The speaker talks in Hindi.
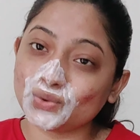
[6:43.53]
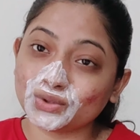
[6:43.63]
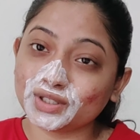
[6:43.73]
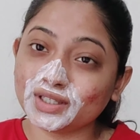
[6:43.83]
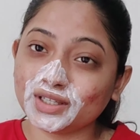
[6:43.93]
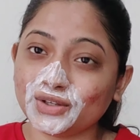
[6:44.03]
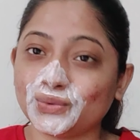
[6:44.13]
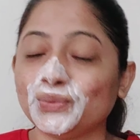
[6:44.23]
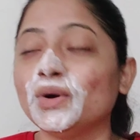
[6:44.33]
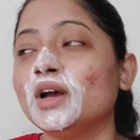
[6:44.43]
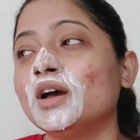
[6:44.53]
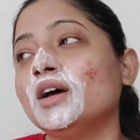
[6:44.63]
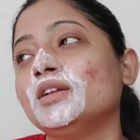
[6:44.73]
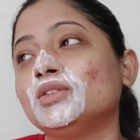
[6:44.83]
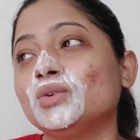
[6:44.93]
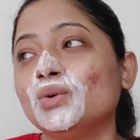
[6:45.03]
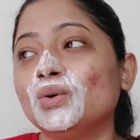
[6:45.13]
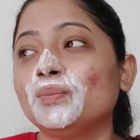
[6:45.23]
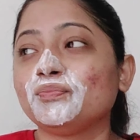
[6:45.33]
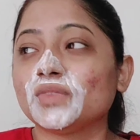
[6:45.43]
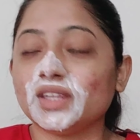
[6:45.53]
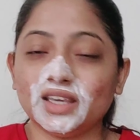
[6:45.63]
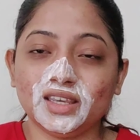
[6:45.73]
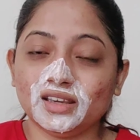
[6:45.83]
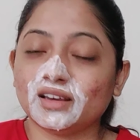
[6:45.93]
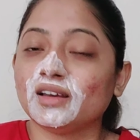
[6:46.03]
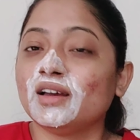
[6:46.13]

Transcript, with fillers: सोती नहीं हूँ तो देखिए